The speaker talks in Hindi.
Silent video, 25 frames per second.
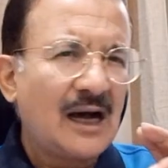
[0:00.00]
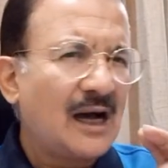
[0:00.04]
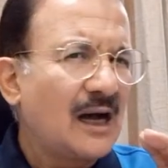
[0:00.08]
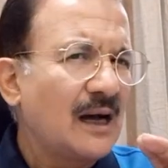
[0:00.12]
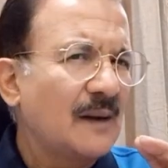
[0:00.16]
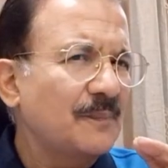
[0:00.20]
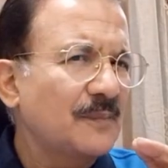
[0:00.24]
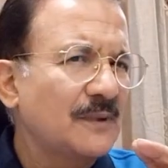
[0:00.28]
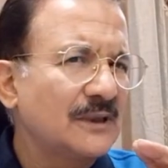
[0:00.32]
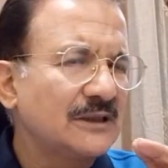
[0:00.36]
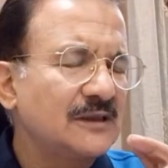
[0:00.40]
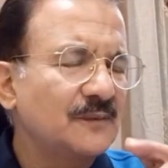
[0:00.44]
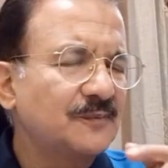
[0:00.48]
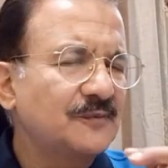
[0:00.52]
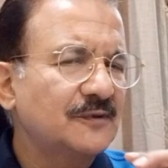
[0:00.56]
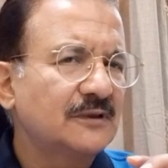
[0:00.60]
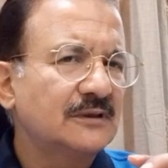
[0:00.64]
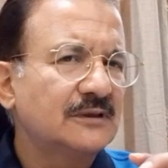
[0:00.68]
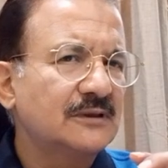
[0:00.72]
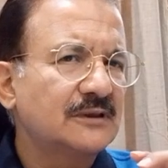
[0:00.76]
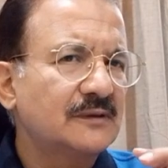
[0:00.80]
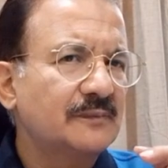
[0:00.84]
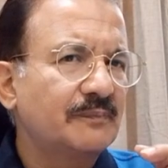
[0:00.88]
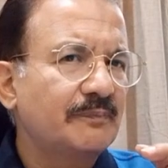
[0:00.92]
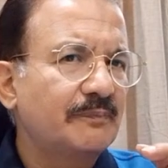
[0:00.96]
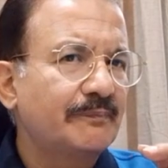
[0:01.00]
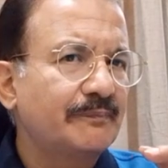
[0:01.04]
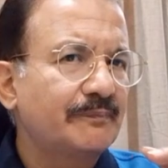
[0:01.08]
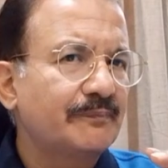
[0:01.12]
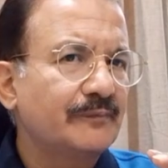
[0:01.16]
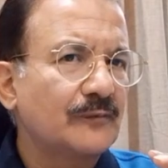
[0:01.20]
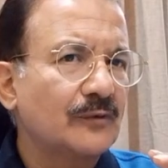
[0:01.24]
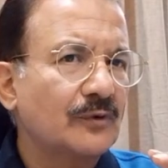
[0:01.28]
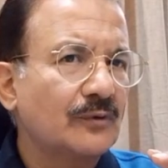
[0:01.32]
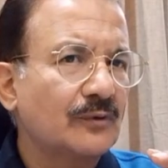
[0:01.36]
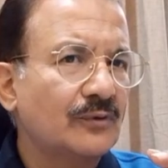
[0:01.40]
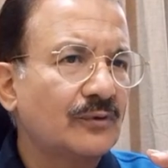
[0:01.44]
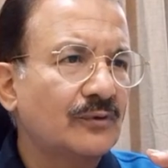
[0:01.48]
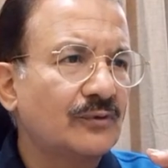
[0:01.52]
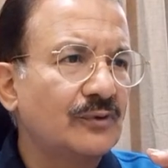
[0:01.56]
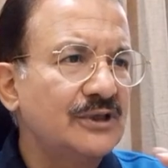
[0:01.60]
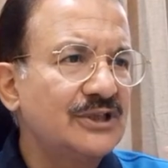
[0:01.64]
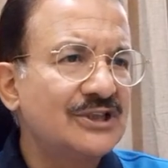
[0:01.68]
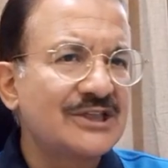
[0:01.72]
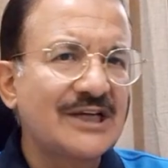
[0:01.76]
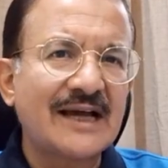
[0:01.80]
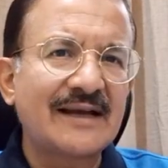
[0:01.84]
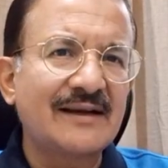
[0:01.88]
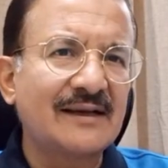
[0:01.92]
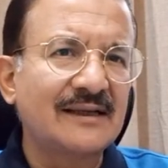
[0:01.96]
आपका जब कोई
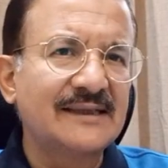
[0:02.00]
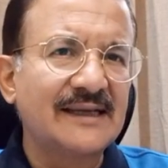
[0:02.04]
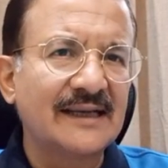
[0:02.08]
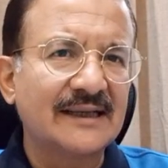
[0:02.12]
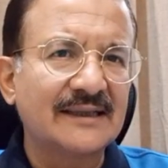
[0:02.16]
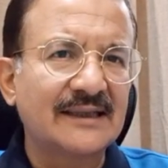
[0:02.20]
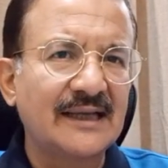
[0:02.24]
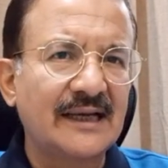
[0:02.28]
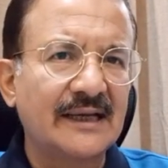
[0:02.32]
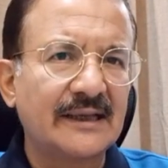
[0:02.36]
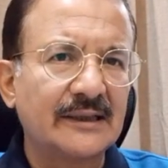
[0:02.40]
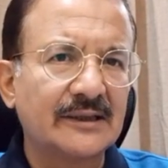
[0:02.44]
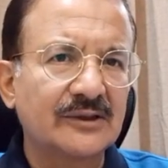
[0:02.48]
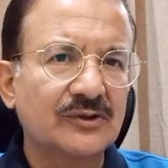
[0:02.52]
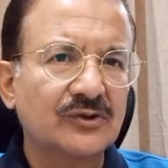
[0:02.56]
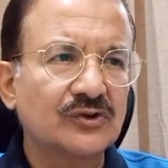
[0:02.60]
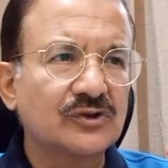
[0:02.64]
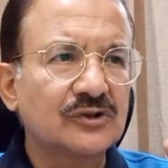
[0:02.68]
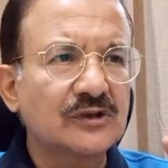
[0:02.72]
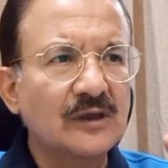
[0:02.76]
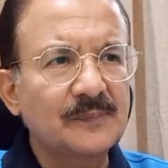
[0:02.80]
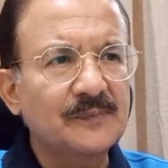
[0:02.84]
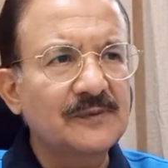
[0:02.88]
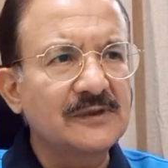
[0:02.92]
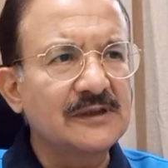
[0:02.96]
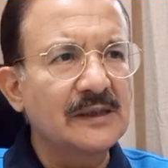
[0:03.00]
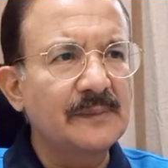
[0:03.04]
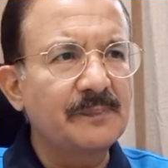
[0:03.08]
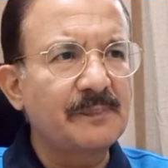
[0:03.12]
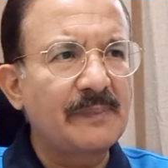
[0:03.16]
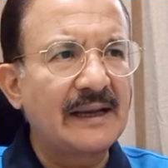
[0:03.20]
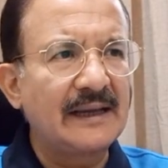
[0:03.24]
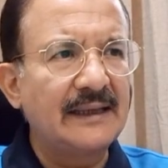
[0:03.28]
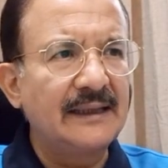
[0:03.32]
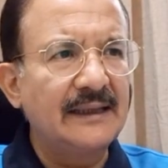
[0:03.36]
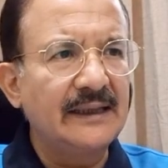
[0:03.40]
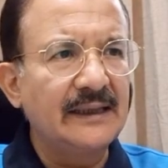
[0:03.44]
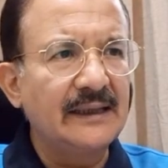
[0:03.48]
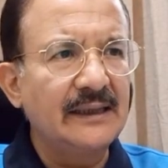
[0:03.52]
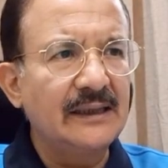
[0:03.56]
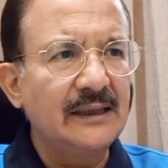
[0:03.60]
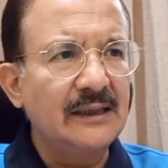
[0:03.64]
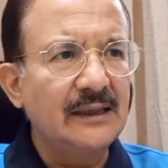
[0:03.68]
चेहरा देखता है ना तो सबसे पहले